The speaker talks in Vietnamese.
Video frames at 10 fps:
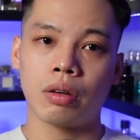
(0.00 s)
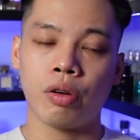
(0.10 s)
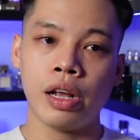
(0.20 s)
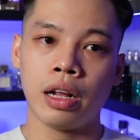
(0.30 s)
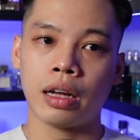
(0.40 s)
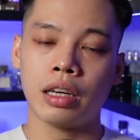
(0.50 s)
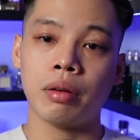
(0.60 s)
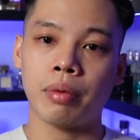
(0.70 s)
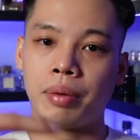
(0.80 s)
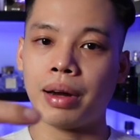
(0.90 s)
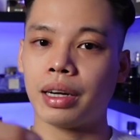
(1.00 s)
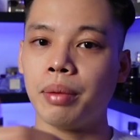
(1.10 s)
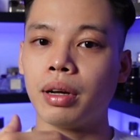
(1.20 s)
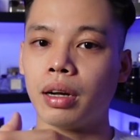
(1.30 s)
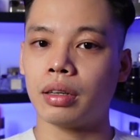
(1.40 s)
có nghĩa là khi mà các bạn
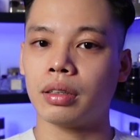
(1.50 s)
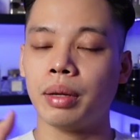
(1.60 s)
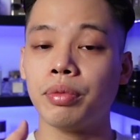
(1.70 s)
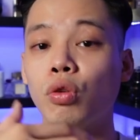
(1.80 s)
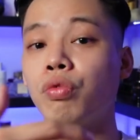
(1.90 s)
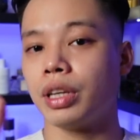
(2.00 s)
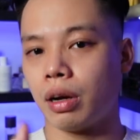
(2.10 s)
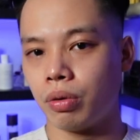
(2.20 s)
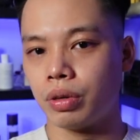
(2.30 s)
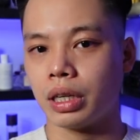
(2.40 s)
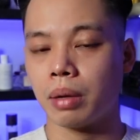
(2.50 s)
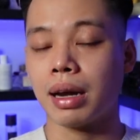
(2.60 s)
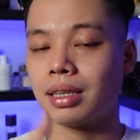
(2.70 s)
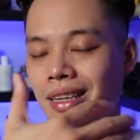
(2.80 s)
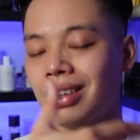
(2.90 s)
tiếp cận tiếp xúc với nhau thì các
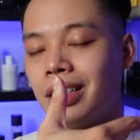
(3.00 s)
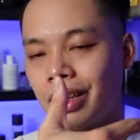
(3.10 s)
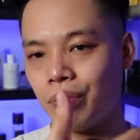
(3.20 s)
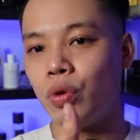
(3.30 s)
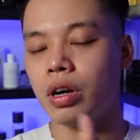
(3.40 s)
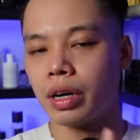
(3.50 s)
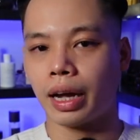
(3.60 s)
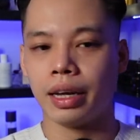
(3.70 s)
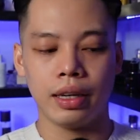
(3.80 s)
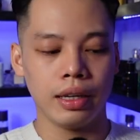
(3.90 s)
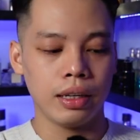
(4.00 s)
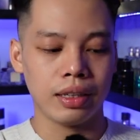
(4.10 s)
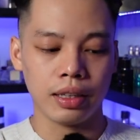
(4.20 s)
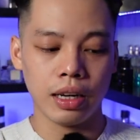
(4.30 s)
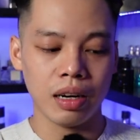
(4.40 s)
bạn sẽ ngửi thấy mùi hương này
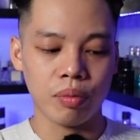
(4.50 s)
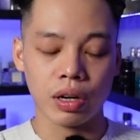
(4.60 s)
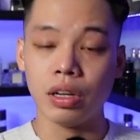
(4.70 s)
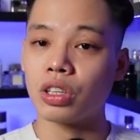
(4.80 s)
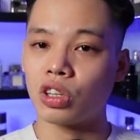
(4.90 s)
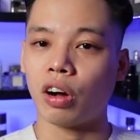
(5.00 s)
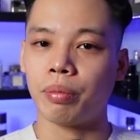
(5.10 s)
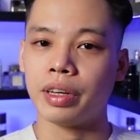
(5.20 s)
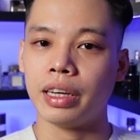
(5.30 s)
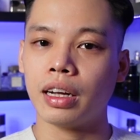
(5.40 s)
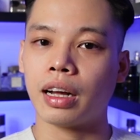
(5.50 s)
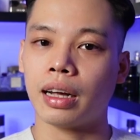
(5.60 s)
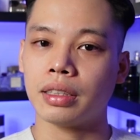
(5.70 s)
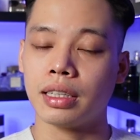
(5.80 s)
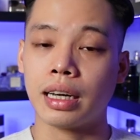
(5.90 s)
thì đây là một cái lựa chọn mình nghĩ rằng
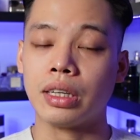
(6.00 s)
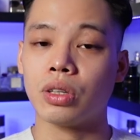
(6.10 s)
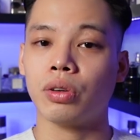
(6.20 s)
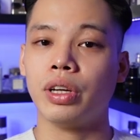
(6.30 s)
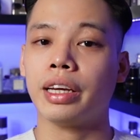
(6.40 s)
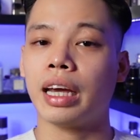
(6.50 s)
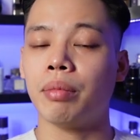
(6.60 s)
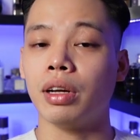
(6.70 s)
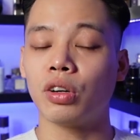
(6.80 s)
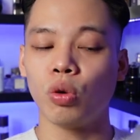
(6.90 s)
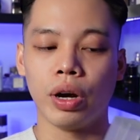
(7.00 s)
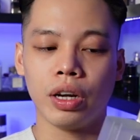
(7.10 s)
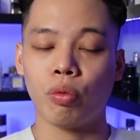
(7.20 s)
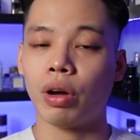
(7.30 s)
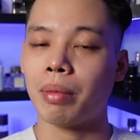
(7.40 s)
là sẽ dành cho những anh em lớn tuổi
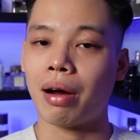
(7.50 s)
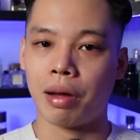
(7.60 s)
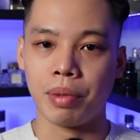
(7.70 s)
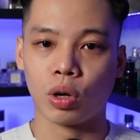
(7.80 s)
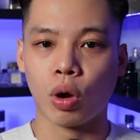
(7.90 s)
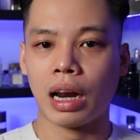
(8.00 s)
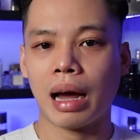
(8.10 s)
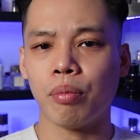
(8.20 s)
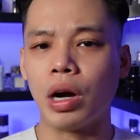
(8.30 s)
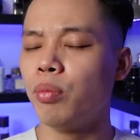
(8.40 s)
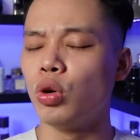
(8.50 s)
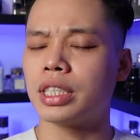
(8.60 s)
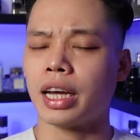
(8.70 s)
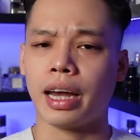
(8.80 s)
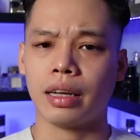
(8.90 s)
không phải bảo là mình toàn làm mấy mùi
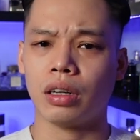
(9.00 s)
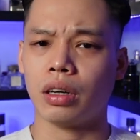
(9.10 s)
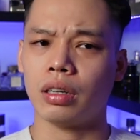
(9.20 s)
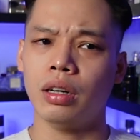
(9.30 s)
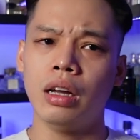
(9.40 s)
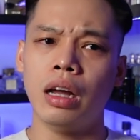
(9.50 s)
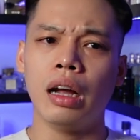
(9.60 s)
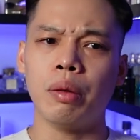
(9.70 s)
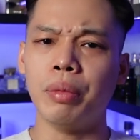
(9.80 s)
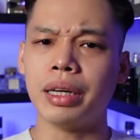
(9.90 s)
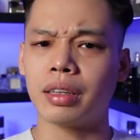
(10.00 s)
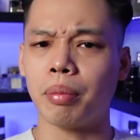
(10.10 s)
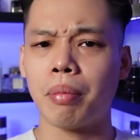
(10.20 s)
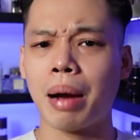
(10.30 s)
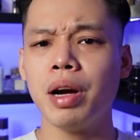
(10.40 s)
trẻ ờ, mình
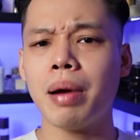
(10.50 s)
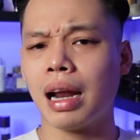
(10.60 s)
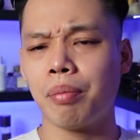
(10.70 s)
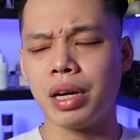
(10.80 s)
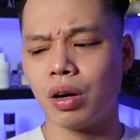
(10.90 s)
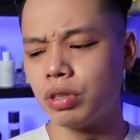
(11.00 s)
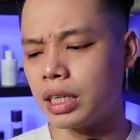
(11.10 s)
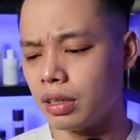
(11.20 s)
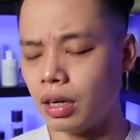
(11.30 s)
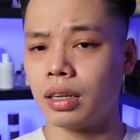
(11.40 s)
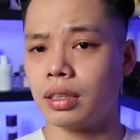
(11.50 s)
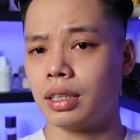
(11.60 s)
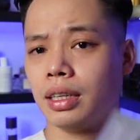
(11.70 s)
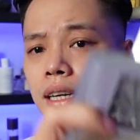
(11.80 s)
tầm 30 35 mình không xịt được thì